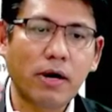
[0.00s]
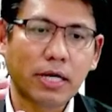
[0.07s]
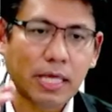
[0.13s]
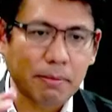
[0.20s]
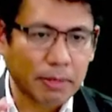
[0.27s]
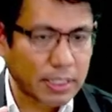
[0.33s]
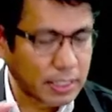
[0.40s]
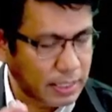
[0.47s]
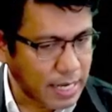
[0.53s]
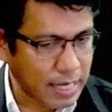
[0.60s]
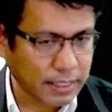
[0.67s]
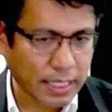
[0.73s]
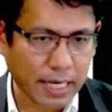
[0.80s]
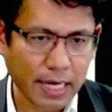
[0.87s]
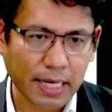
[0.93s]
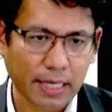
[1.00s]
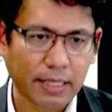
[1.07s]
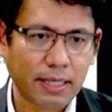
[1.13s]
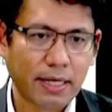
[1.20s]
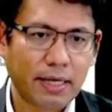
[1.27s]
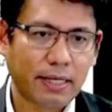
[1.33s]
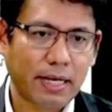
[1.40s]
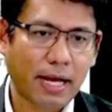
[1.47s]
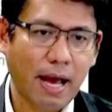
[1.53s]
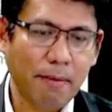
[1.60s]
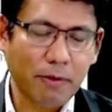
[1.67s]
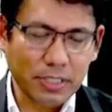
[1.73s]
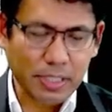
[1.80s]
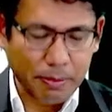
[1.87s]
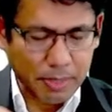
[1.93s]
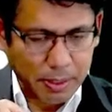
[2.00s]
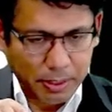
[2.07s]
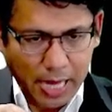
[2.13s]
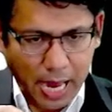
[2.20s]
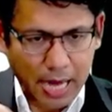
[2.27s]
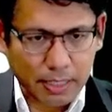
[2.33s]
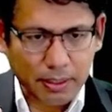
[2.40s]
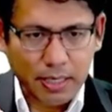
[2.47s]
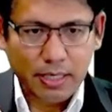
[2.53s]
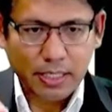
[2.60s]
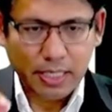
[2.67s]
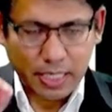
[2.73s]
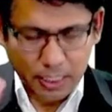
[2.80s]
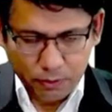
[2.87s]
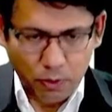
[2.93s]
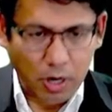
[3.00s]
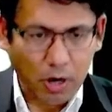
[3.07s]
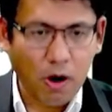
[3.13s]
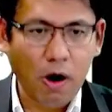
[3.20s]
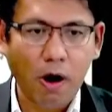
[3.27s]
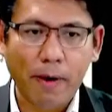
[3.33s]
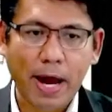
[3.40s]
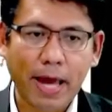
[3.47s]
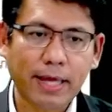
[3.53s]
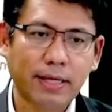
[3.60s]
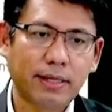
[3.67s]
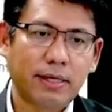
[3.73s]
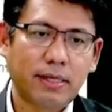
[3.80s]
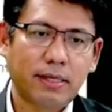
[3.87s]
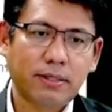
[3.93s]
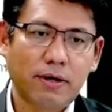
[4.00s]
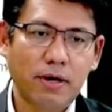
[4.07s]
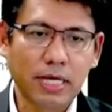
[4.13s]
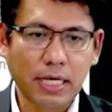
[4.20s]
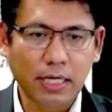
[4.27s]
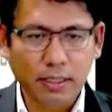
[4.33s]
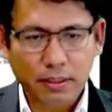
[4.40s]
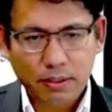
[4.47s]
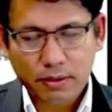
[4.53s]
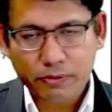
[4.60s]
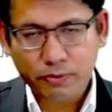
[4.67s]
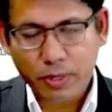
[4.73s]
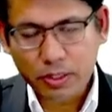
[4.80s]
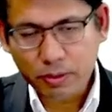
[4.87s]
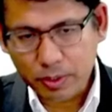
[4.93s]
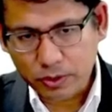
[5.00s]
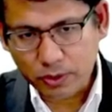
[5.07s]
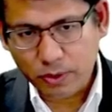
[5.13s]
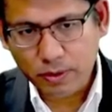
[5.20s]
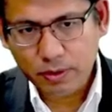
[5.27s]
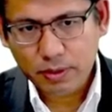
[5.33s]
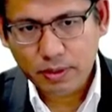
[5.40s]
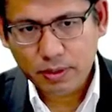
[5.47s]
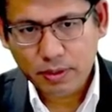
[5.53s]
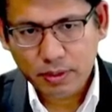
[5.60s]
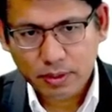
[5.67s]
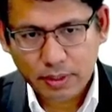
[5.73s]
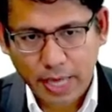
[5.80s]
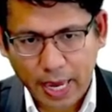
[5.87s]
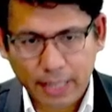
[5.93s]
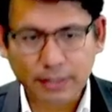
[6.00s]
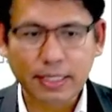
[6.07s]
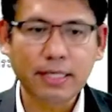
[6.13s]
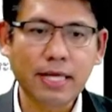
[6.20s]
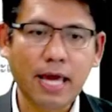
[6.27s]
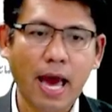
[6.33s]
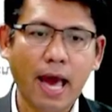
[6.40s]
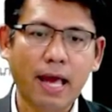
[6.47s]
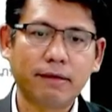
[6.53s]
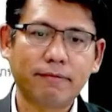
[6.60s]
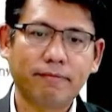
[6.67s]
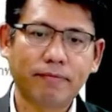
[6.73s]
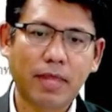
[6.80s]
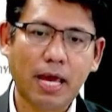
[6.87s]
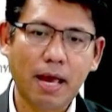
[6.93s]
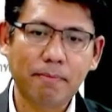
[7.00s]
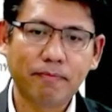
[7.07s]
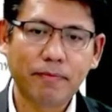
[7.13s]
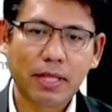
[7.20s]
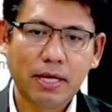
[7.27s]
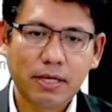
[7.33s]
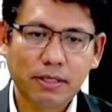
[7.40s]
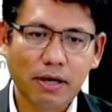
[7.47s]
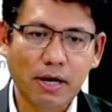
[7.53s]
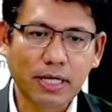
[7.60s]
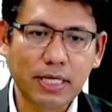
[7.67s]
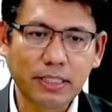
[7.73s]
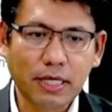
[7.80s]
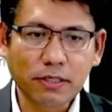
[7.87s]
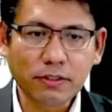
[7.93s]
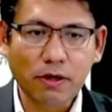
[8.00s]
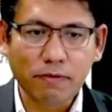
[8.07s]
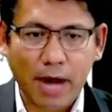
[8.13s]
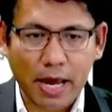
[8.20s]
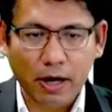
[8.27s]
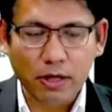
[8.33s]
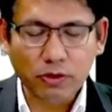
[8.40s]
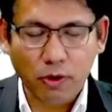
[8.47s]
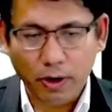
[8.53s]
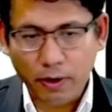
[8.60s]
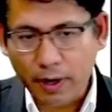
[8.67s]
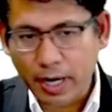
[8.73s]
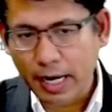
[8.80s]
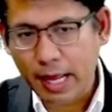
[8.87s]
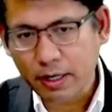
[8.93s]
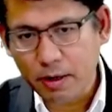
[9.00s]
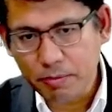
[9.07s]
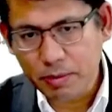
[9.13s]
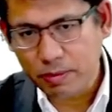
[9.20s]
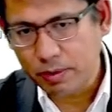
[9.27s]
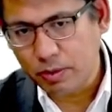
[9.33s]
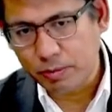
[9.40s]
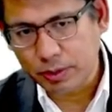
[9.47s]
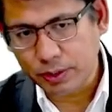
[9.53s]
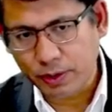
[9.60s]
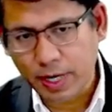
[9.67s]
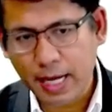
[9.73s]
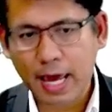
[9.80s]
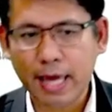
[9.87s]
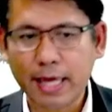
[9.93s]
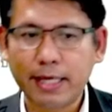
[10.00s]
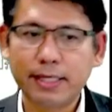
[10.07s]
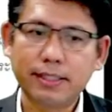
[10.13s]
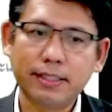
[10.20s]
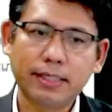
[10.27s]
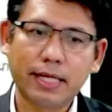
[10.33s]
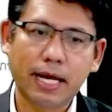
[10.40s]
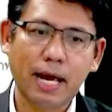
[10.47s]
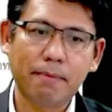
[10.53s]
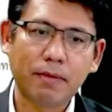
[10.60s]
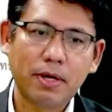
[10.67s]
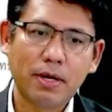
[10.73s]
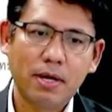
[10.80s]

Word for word: ข้อนี้มันคือเรื่องนี้นะครับก็จะมีการเขียนหัวข้อไว้ข้อหนึ่งวัตถุประสงค์แห่งสัญญานะครับก็คือทั้งสองฝ่ายเขาตกลงอะไรเขามีวัตถุประสงค์อะไรนะครับ